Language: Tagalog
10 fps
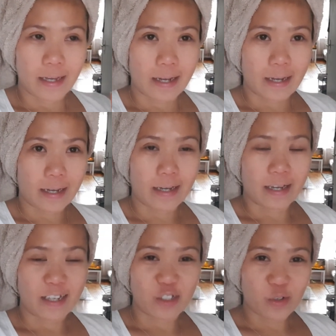Uh,
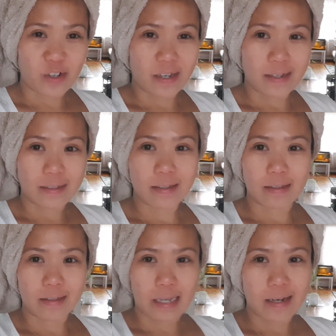in short is,
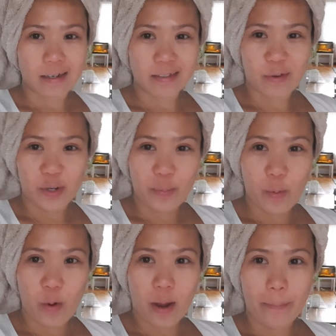naglinis ako ng
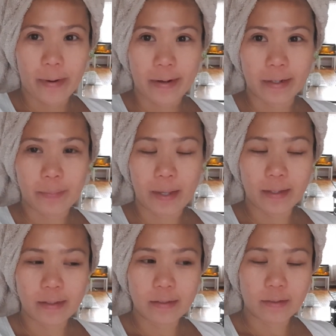buong apartment.